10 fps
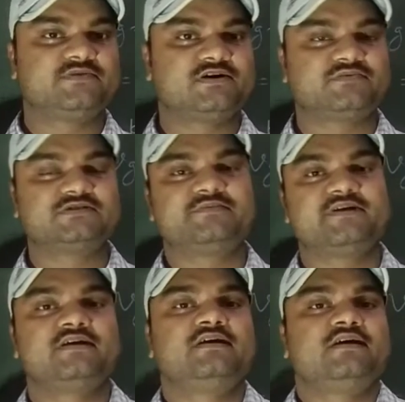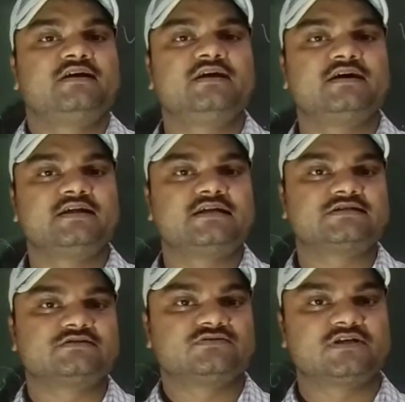में आपस में क्या
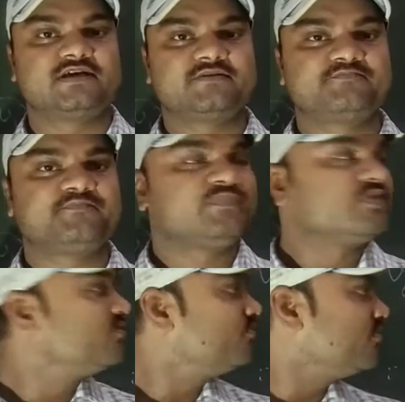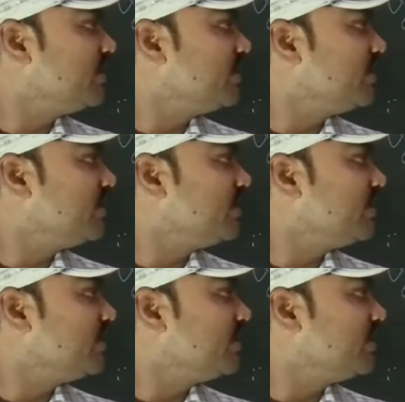रिलेशन होता है तो